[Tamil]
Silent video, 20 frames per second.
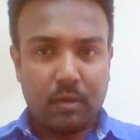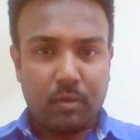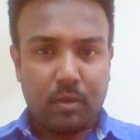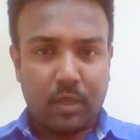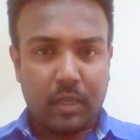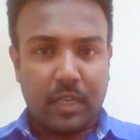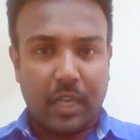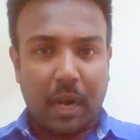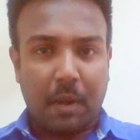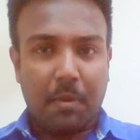
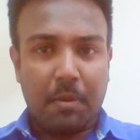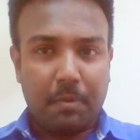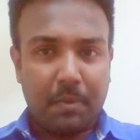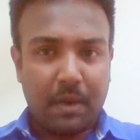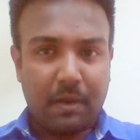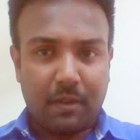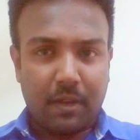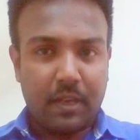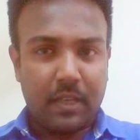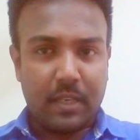ஒரு
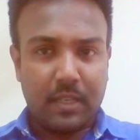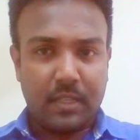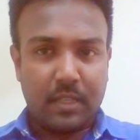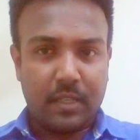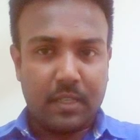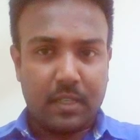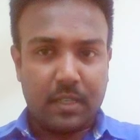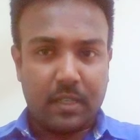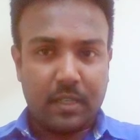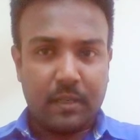கிராமமாக
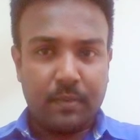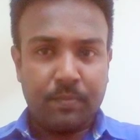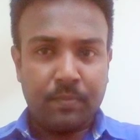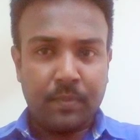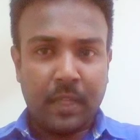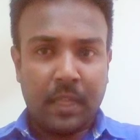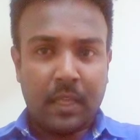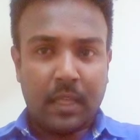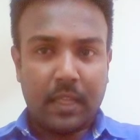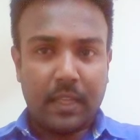இருந்துகிட்டு இருக்கு
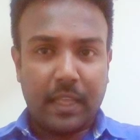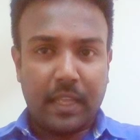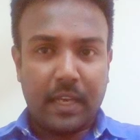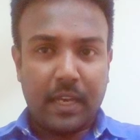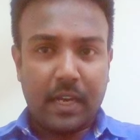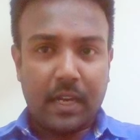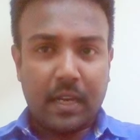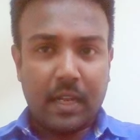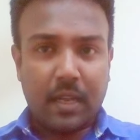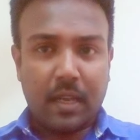அது
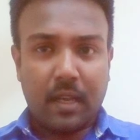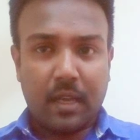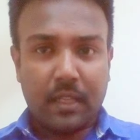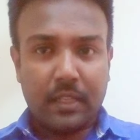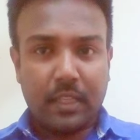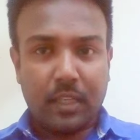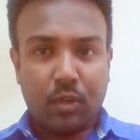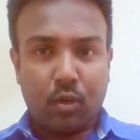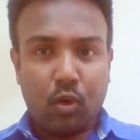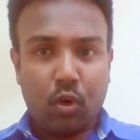என்னென்னா
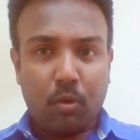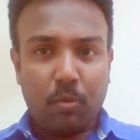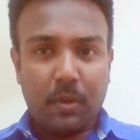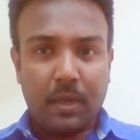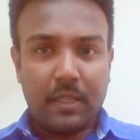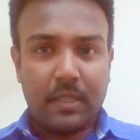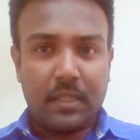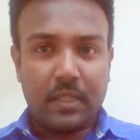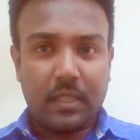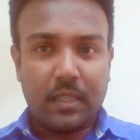அந்த
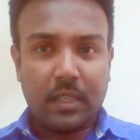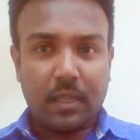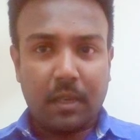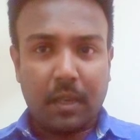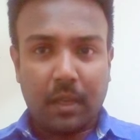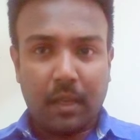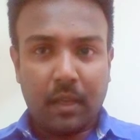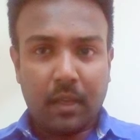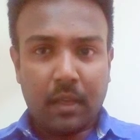கோபுரத்துக்கு